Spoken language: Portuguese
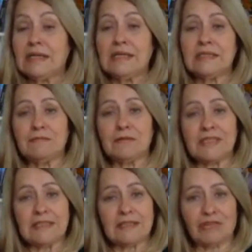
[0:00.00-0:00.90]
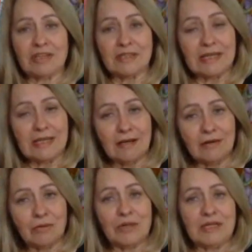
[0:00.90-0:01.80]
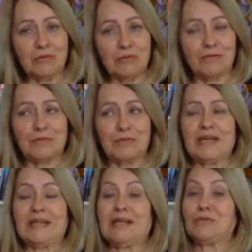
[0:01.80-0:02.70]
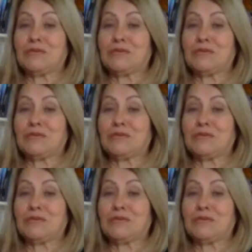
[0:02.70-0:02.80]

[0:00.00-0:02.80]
E se você está chegando aqui agora, novo no canal,